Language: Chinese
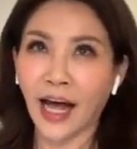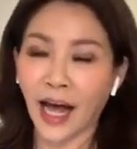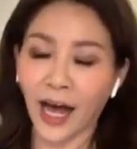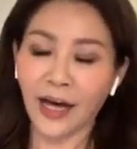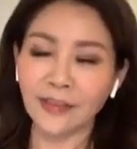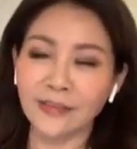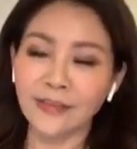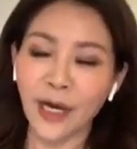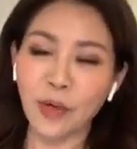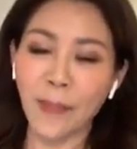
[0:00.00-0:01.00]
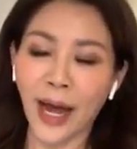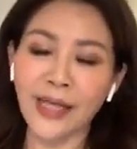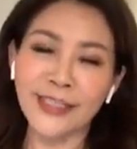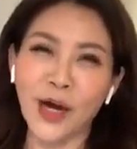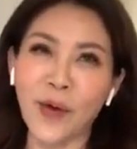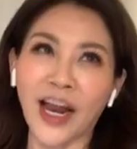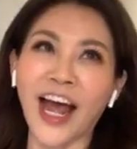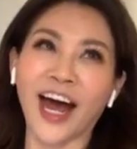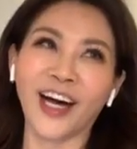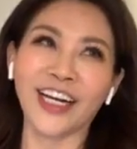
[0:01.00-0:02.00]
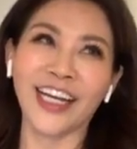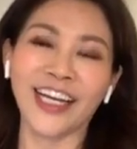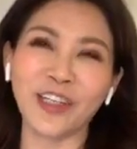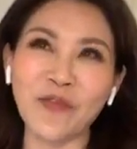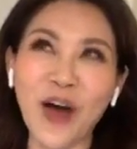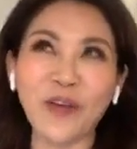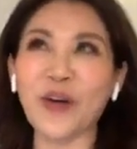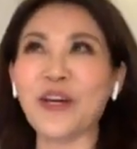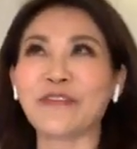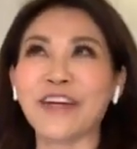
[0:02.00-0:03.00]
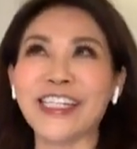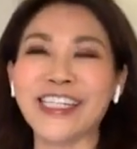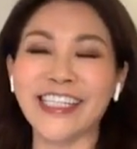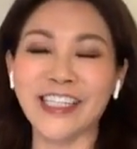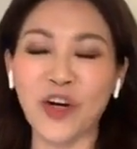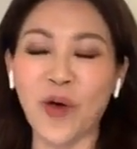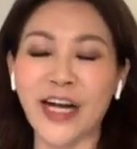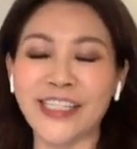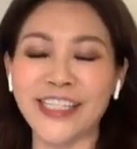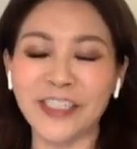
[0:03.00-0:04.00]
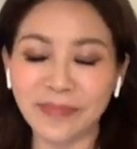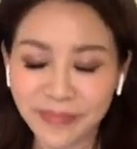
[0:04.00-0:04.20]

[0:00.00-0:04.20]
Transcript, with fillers: 好，那我把它讲完好了，我怕我又分析又忘记。